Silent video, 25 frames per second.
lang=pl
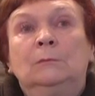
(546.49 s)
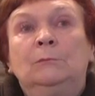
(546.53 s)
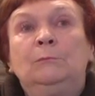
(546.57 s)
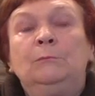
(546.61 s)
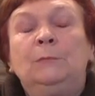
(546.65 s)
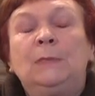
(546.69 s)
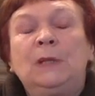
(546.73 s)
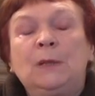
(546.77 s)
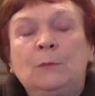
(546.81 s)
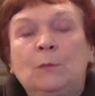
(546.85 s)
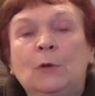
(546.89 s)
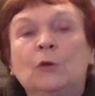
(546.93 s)

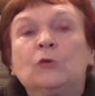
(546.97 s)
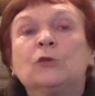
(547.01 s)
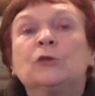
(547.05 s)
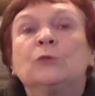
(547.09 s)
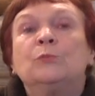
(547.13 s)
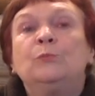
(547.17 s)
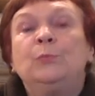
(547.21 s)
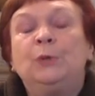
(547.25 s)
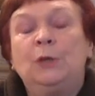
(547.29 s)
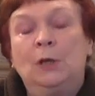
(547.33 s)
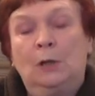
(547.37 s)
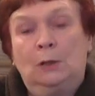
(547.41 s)
mimo
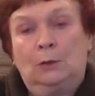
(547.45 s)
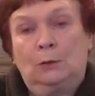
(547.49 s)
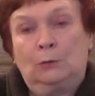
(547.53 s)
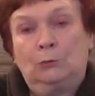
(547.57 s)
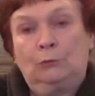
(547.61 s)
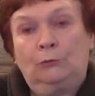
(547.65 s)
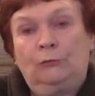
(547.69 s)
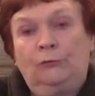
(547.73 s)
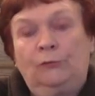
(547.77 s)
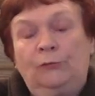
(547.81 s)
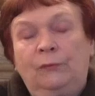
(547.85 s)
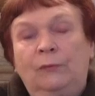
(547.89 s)

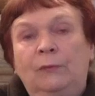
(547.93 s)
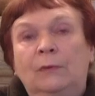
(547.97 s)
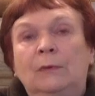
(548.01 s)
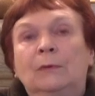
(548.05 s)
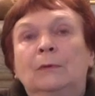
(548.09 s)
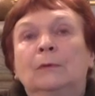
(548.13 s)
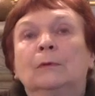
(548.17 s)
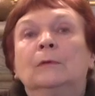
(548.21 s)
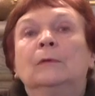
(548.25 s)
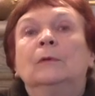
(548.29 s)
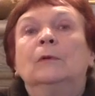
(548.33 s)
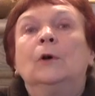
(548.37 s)
zbiorów
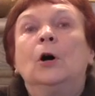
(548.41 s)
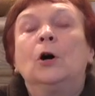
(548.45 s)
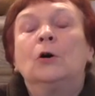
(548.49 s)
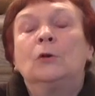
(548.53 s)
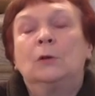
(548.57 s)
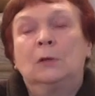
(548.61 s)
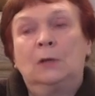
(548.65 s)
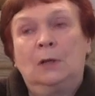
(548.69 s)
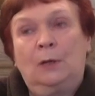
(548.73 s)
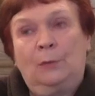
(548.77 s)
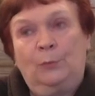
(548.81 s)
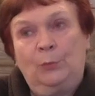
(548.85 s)

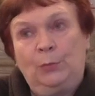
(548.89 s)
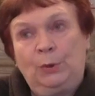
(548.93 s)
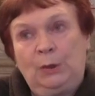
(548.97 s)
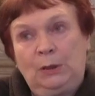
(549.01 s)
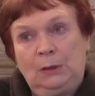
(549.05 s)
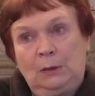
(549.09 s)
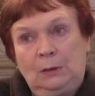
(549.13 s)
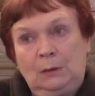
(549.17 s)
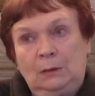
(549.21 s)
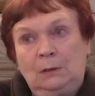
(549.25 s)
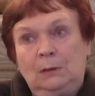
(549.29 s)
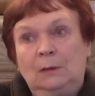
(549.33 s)

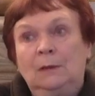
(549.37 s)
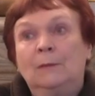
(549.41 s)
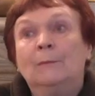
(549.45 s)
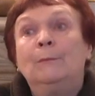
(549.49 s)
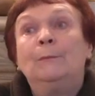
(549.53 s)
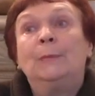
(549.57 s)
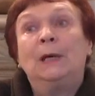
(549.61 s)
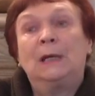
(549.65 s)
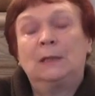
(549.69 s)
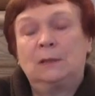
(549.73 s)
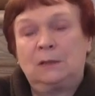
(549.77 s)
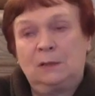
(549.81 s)
ogromnych,
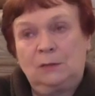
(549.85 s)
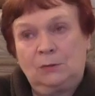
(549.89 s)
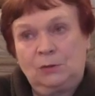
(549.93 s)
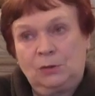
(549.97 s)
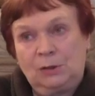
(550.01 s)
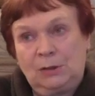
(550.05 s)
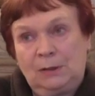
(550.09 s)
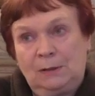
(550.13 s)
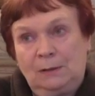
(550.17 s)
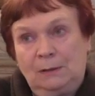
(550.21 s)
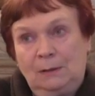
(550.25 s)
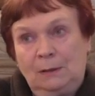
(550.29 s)
bardzo
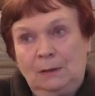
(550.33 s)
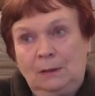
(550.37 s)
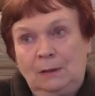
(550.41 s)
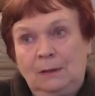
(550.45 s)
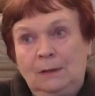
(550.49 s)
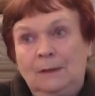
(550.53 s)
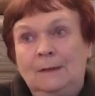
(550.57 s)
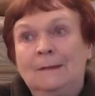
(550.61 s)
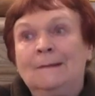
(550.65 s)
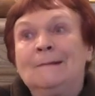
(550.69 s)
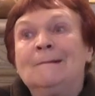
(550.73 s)
cennych,